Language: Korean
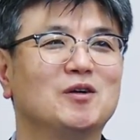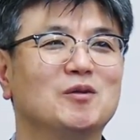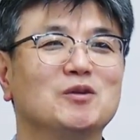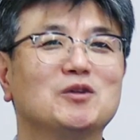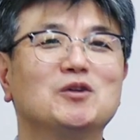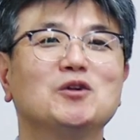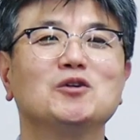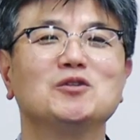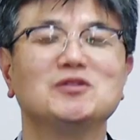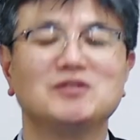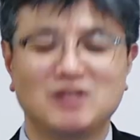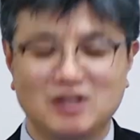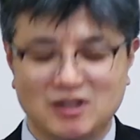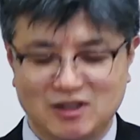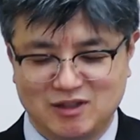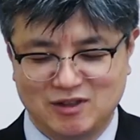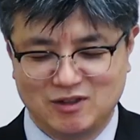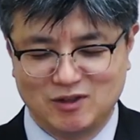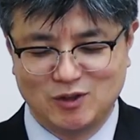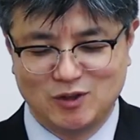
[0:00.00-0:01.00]
뭐
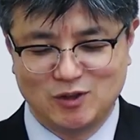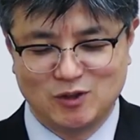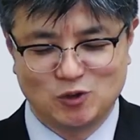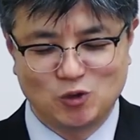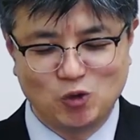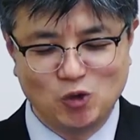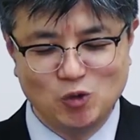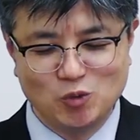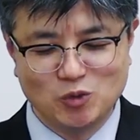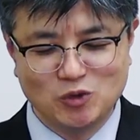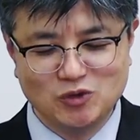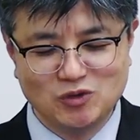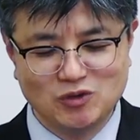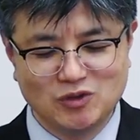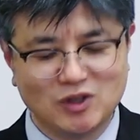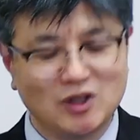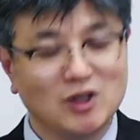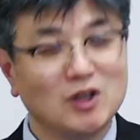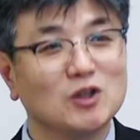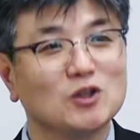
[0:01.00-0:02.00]
그러는데
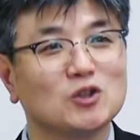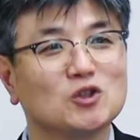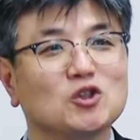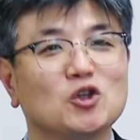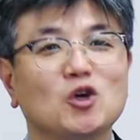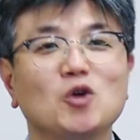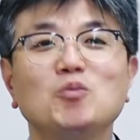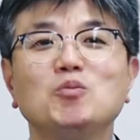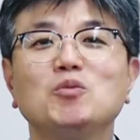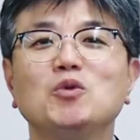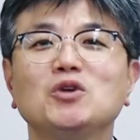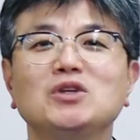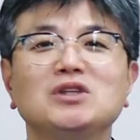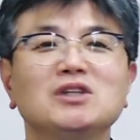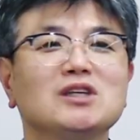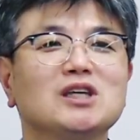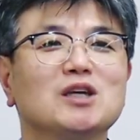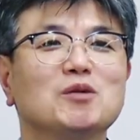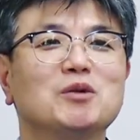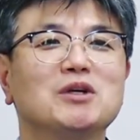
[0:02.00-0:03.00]
솔로몬은 천
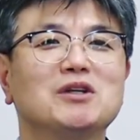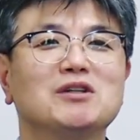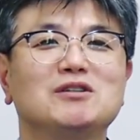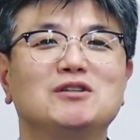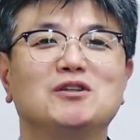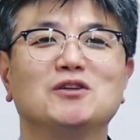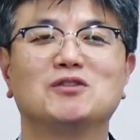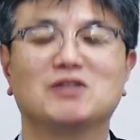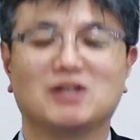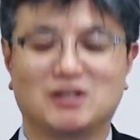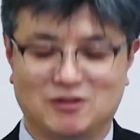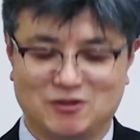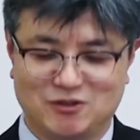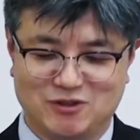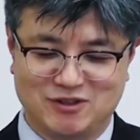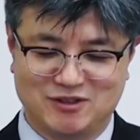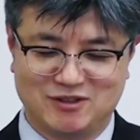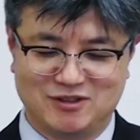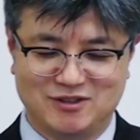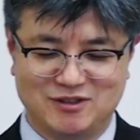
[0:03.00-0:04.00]
번이나 예배를 드렸다는
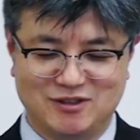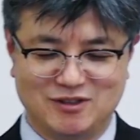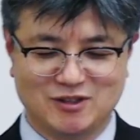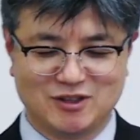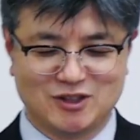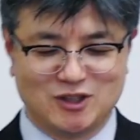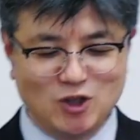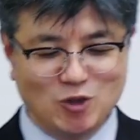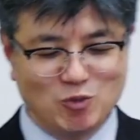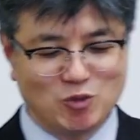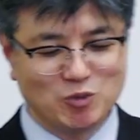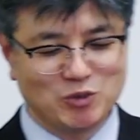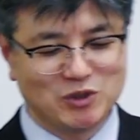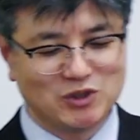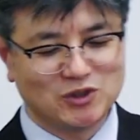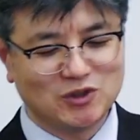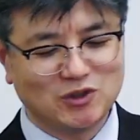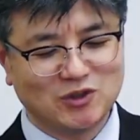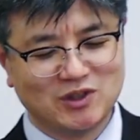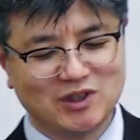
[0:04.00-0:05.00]
거예요. 그거
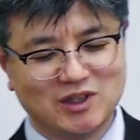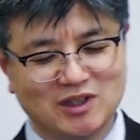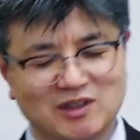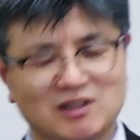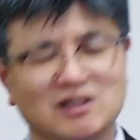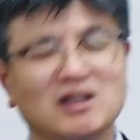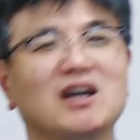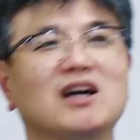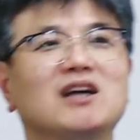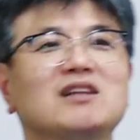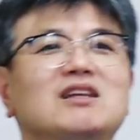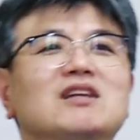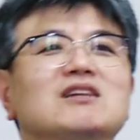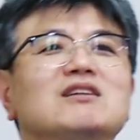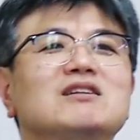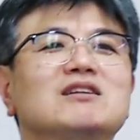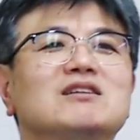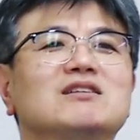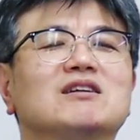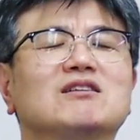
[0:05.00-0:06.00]
보면서 야
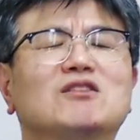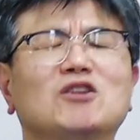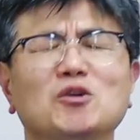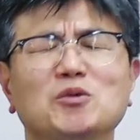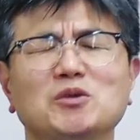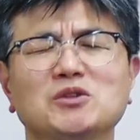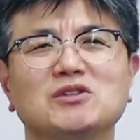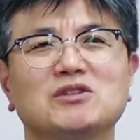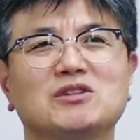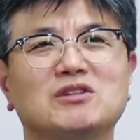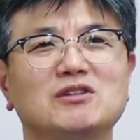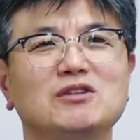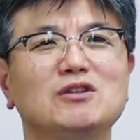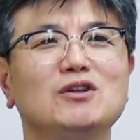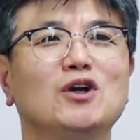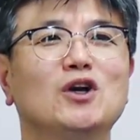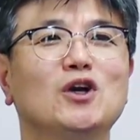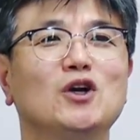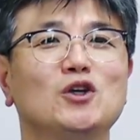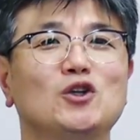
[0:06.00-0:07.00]
대단하다. 그러면서
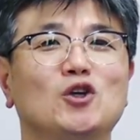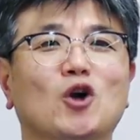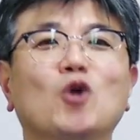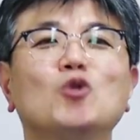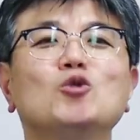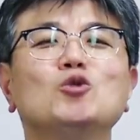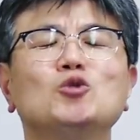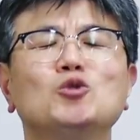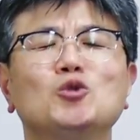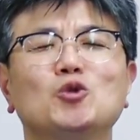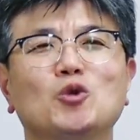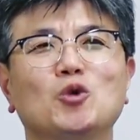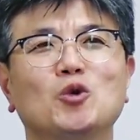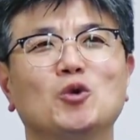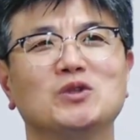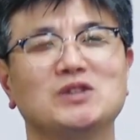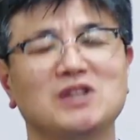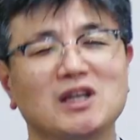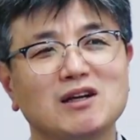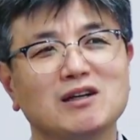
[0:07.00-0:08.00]
그를
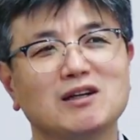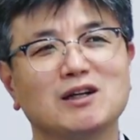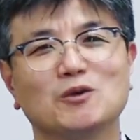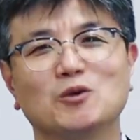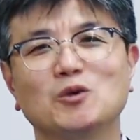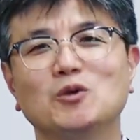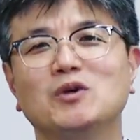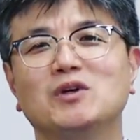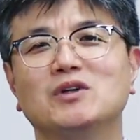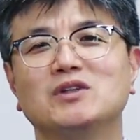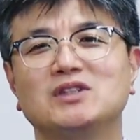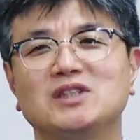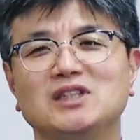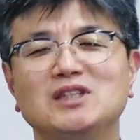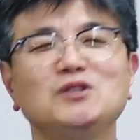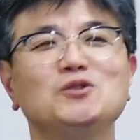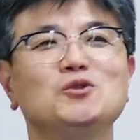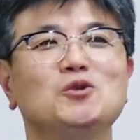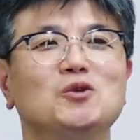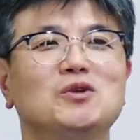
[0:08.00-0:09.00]
영웅으로 생각하고
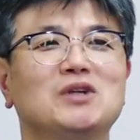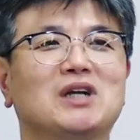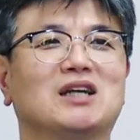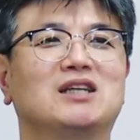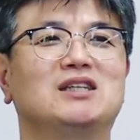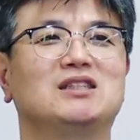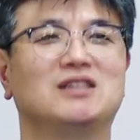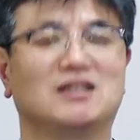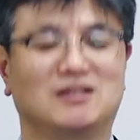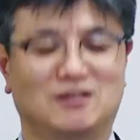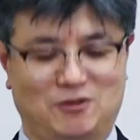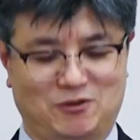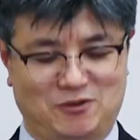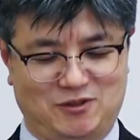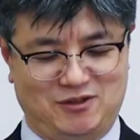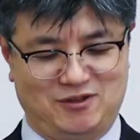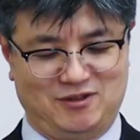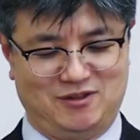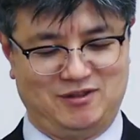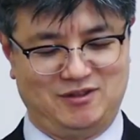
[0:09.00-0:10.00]
칭송을 아끼지 않는
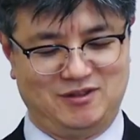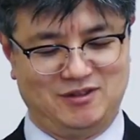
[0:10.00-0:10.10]
거죠.